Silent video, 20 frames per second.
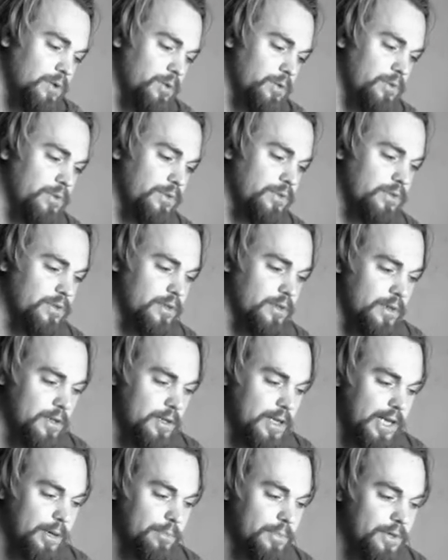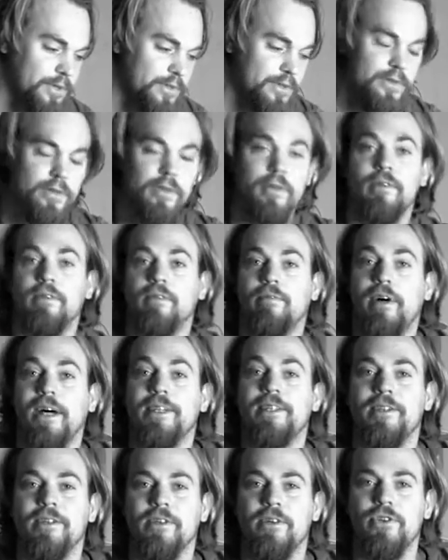Und äh, damit war
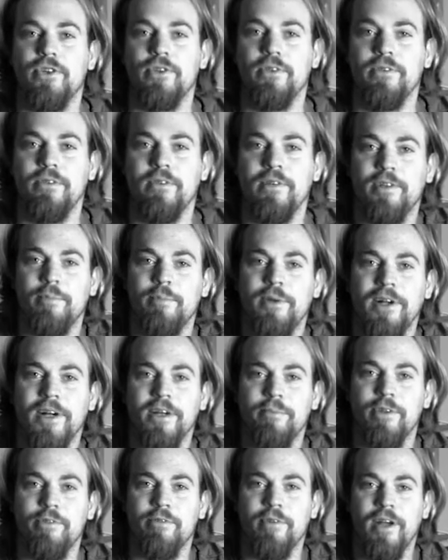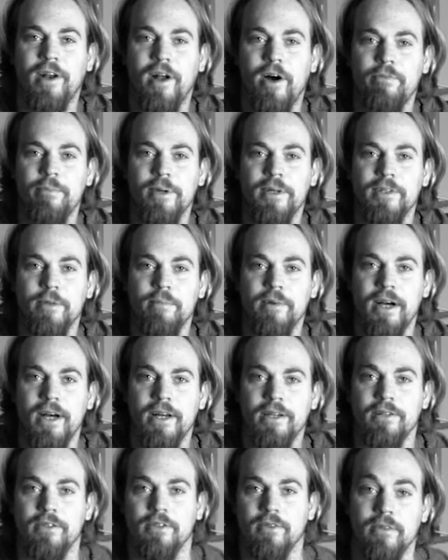es das auch schon und ich bedanke mich für deine
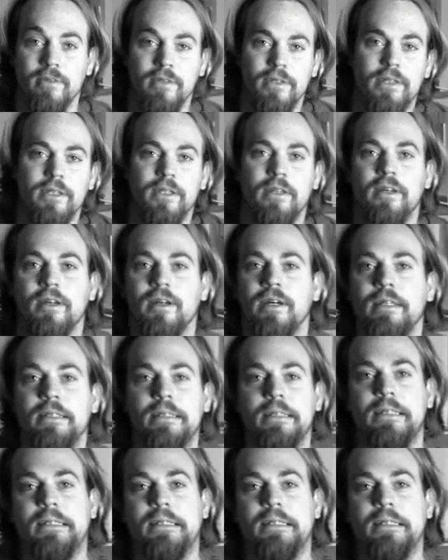Aufmerksamkeit und äh,